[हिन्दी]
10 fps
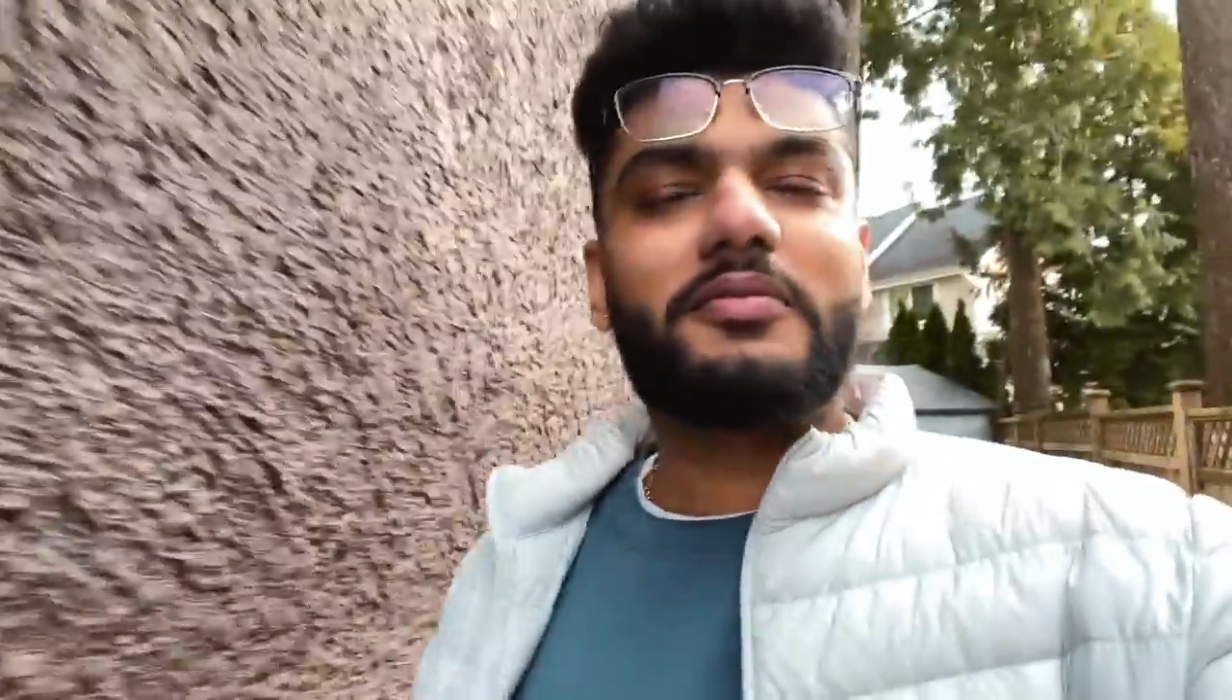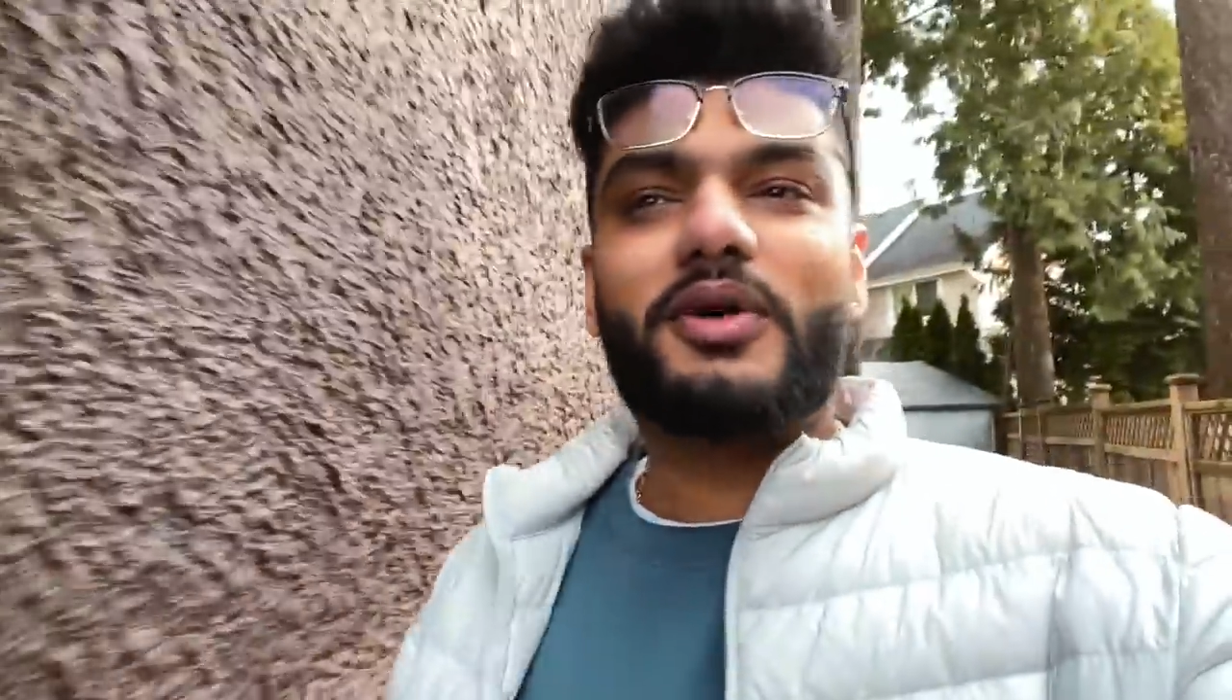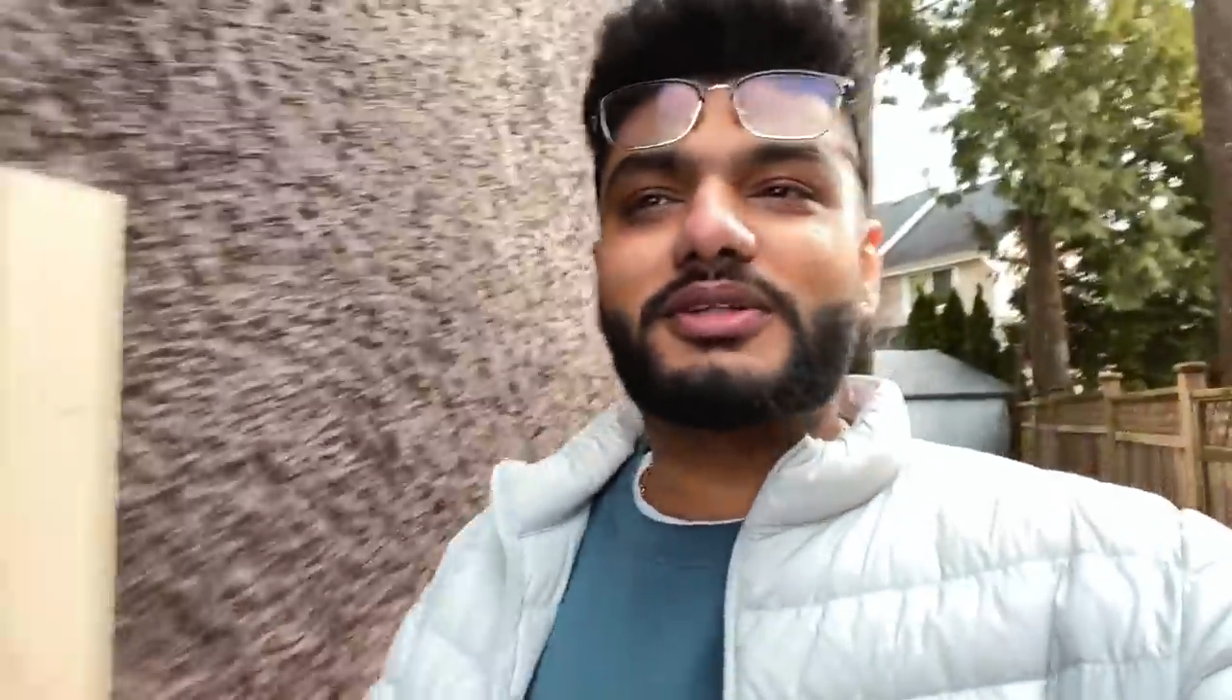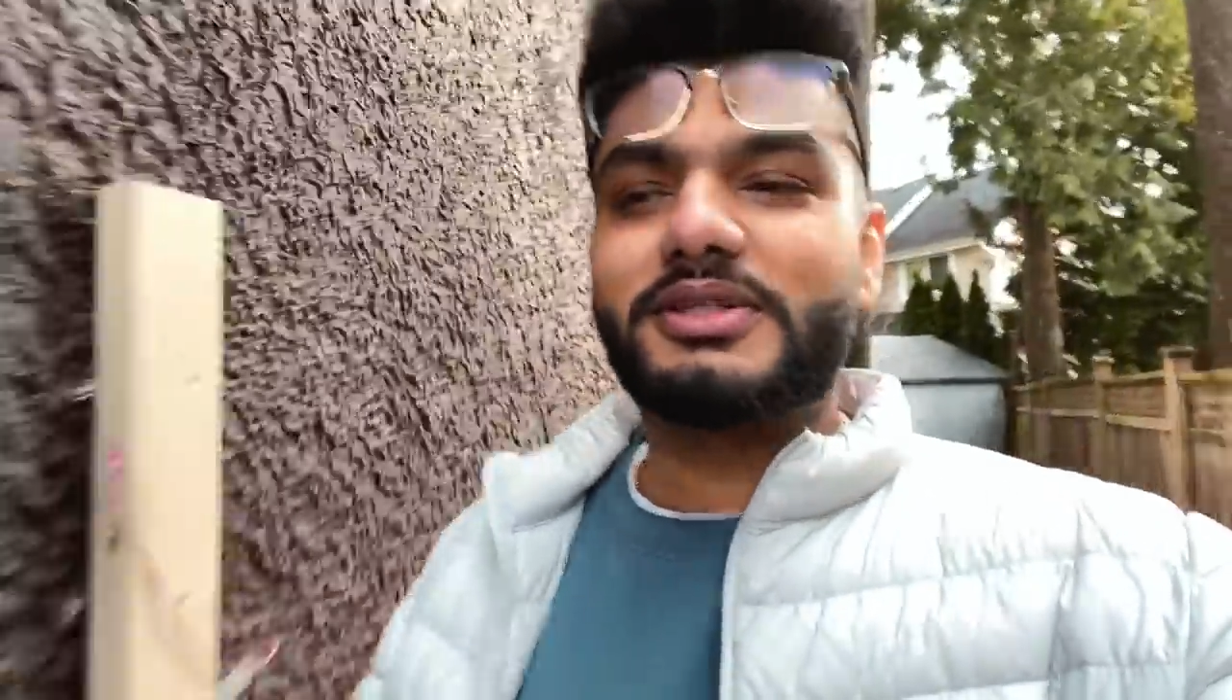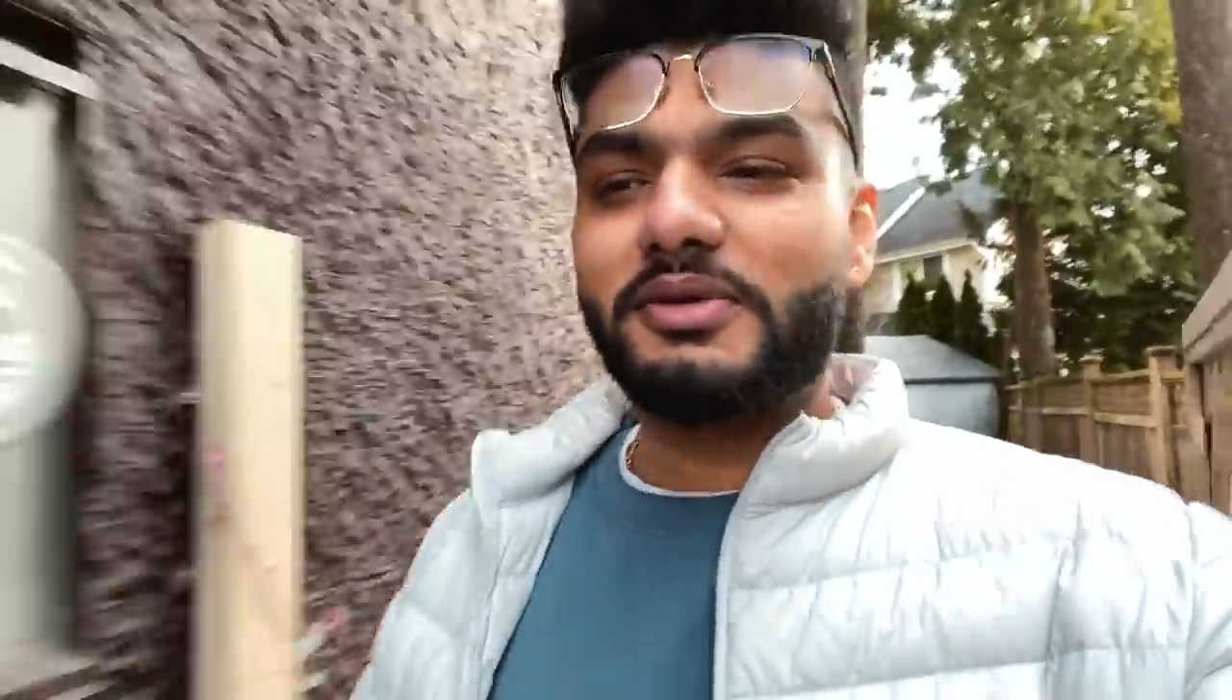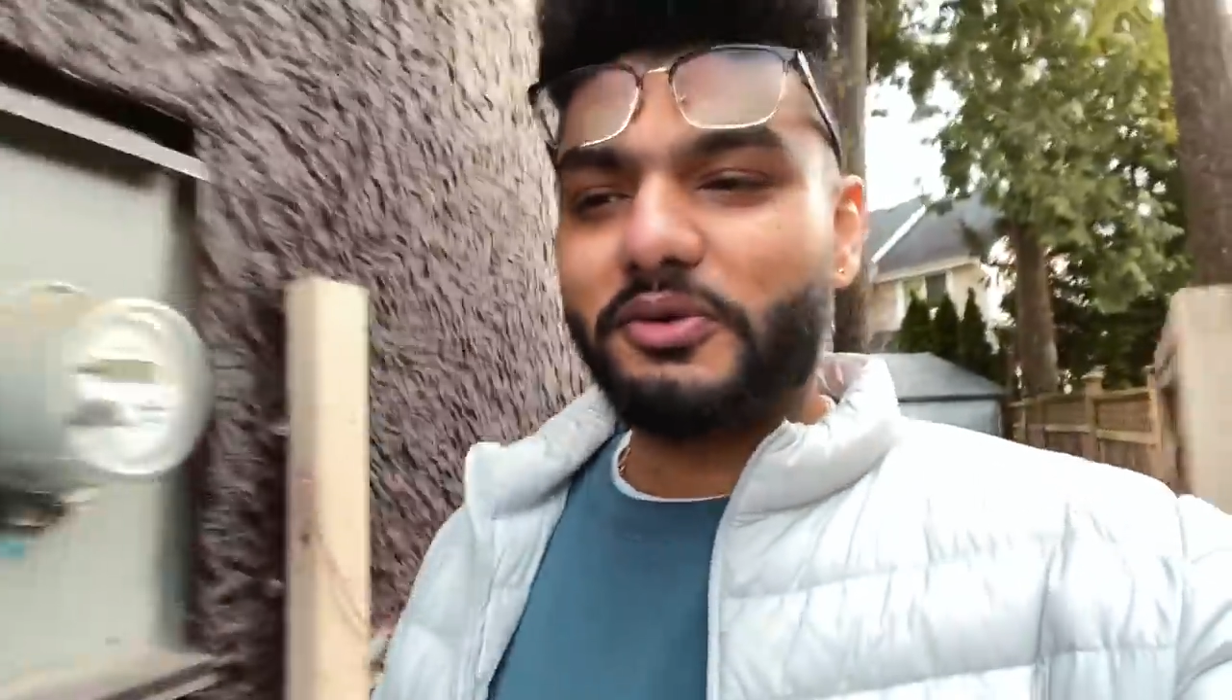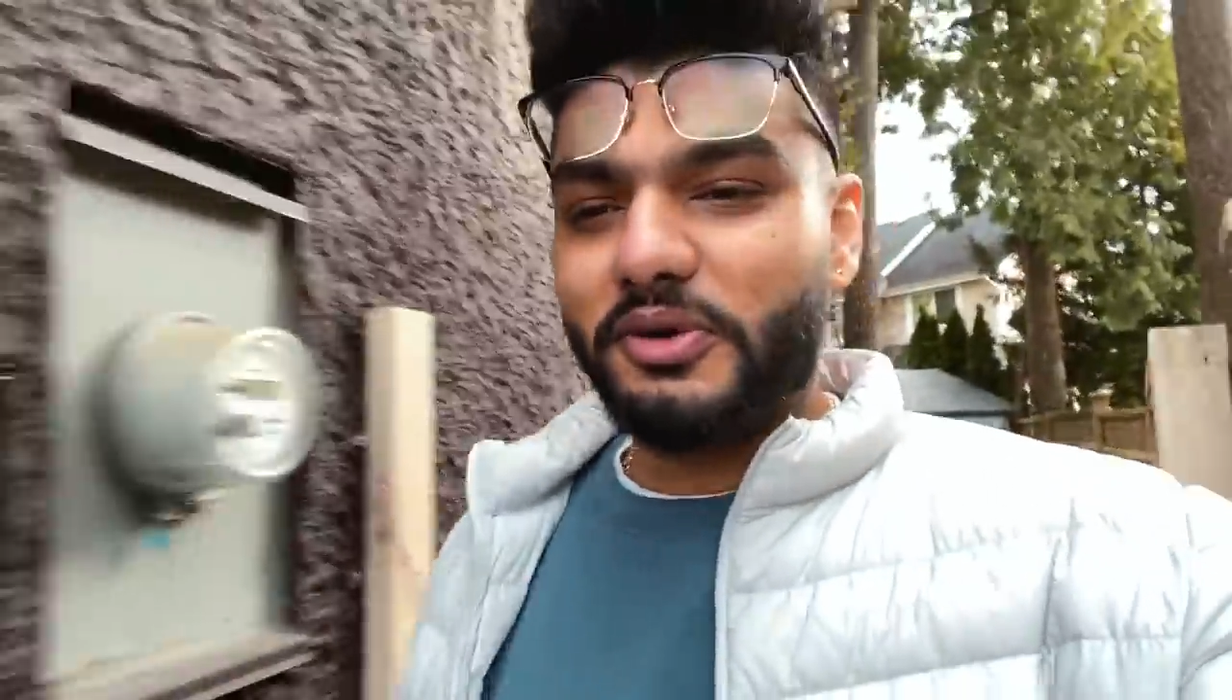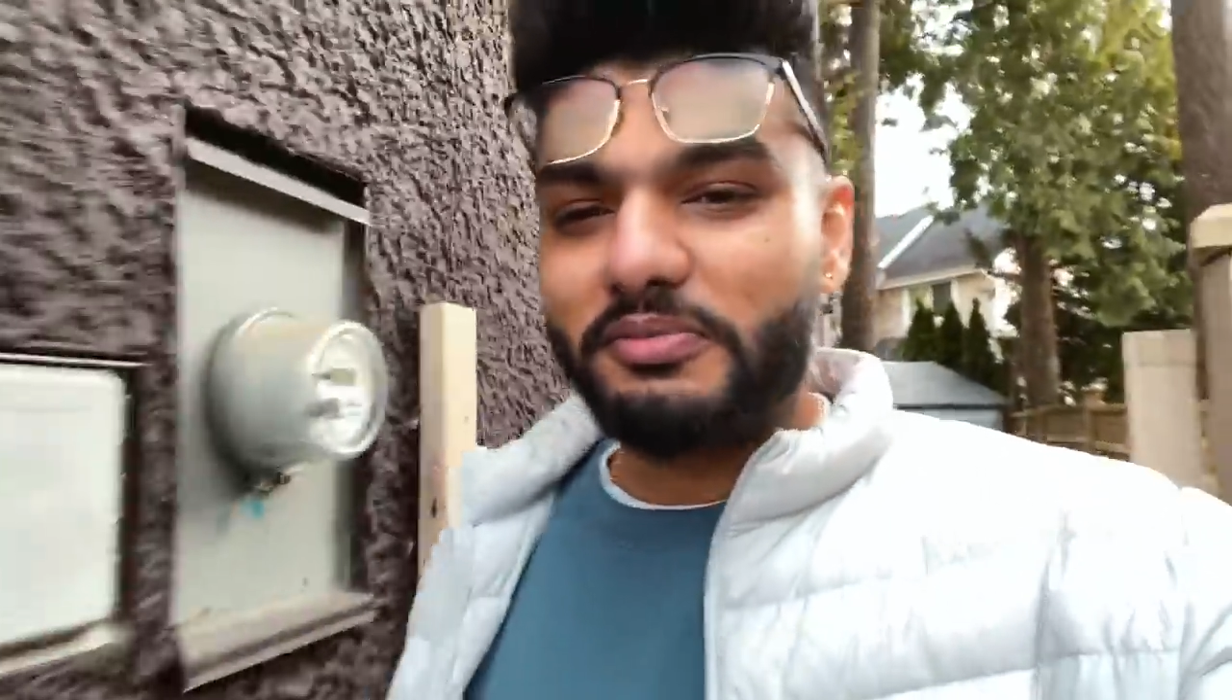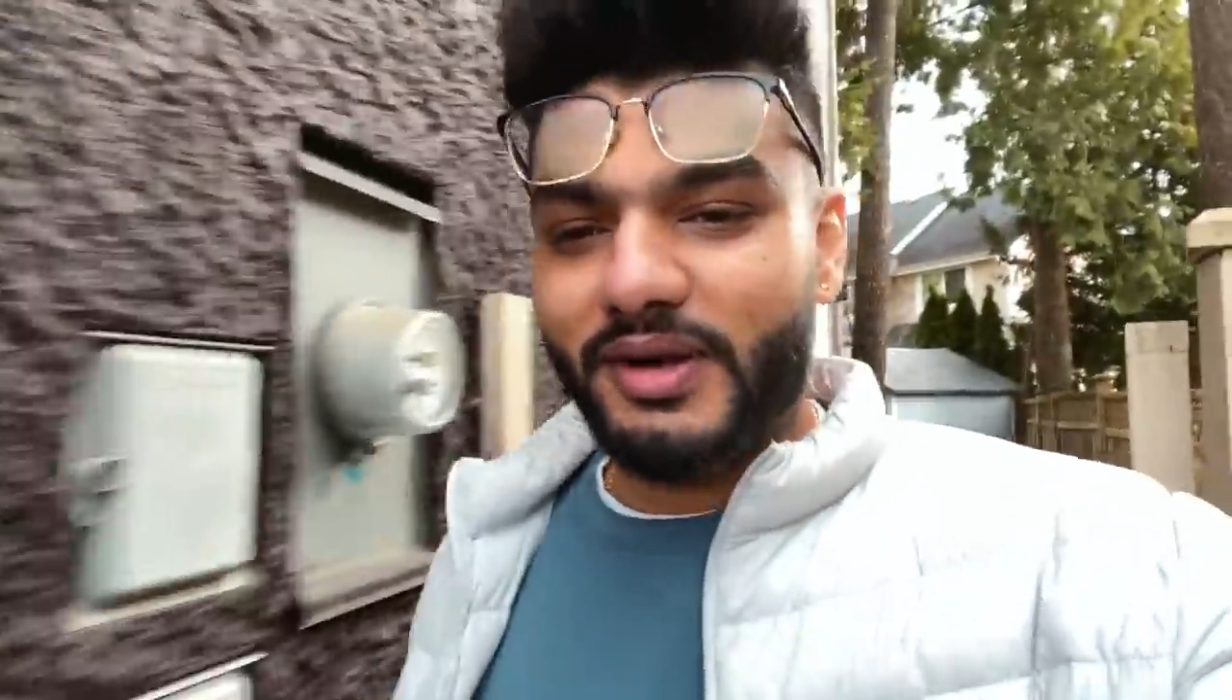मौसम है कोई